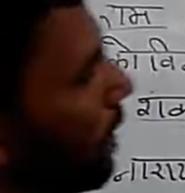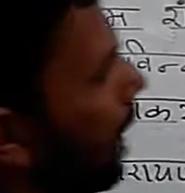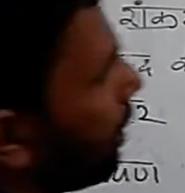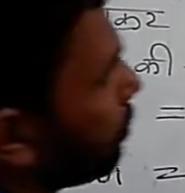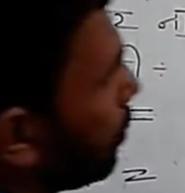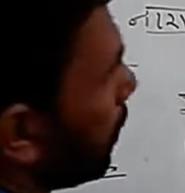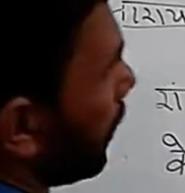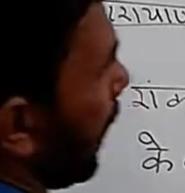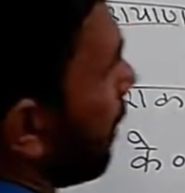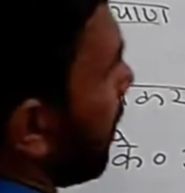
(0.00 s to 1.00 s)
अब्दुल
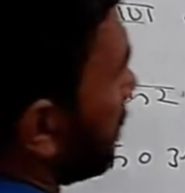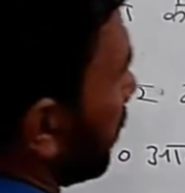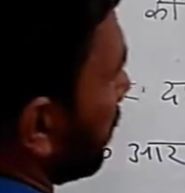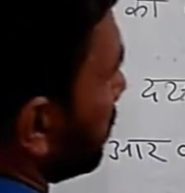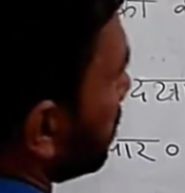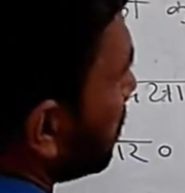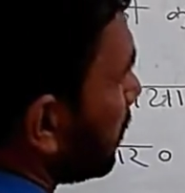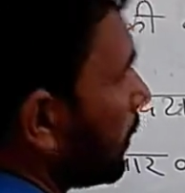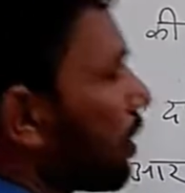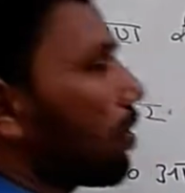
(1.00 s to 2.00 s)
कलाम आजाद
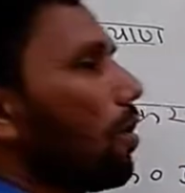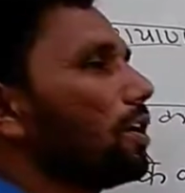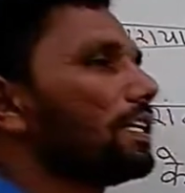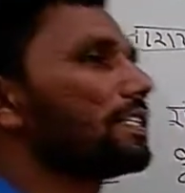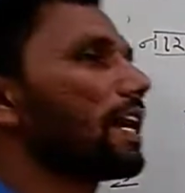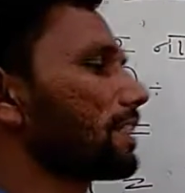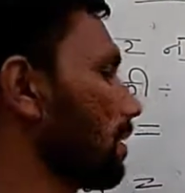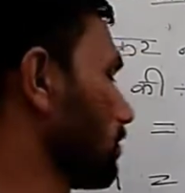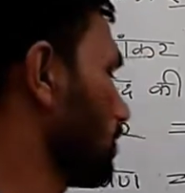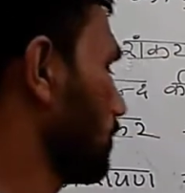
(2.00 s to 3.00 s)
इनको कौन नहीं जानता
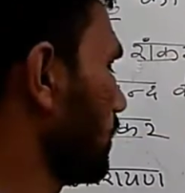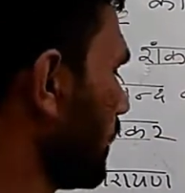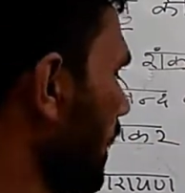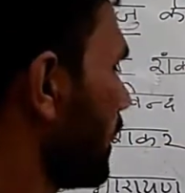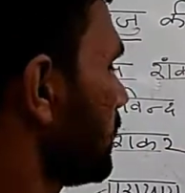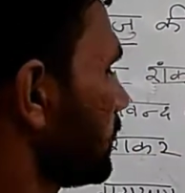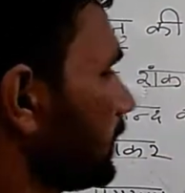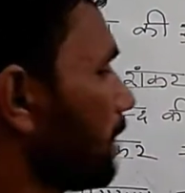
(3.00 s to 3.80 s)
बच्चे ठीक है ये